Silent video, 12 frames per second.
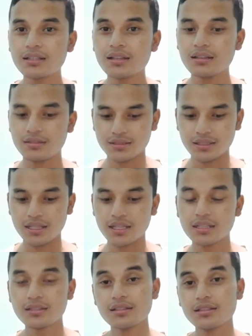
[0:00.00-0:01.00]
dan
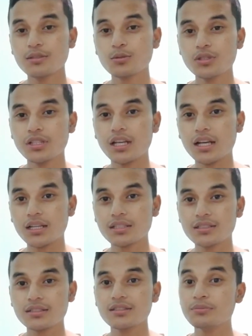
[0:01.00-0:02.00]
sekarang ternyata udah diangkat
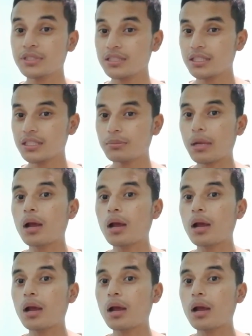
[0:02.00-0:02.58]
jadi menteri